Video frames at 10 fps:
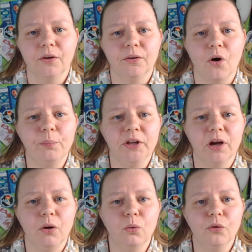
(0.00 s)
ob
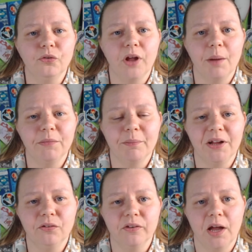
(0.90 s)
ihr Lust habt,
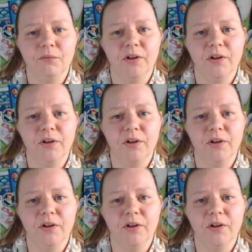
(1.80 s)
dabei zu sein.